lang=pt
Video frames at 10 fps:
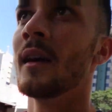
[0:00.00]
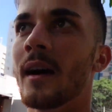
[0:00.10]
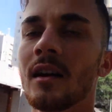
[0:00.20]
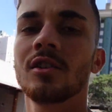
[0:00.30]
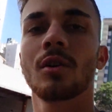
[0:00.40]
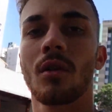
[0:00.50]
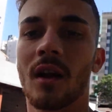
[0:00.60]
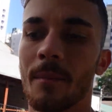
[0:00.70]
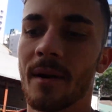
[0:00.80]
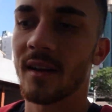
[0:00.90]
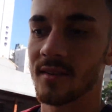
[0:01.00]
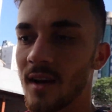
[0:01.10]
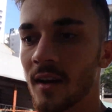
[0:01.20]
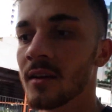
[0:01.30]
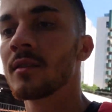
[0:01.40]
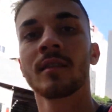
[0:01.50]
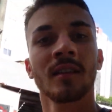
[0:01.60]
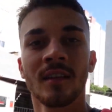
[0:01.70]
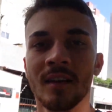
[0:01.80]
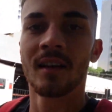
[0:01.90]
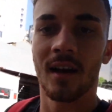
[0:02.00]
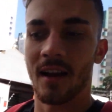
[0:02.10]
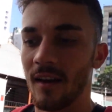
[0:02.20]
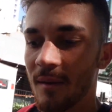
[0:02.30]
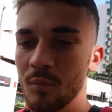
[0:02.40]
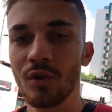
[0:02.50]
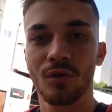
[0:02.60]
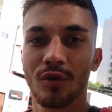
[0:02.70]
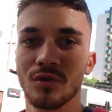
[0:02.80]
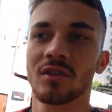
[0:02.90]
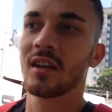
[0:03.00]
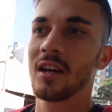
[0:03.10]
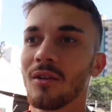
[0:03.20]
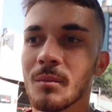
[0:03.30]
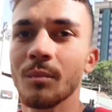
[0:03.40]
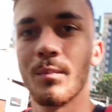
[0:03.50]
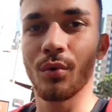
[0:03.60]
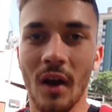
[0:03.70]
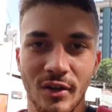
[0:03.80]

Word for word: antes de colocar pra assar. Cara, é muito gostoso aquilo por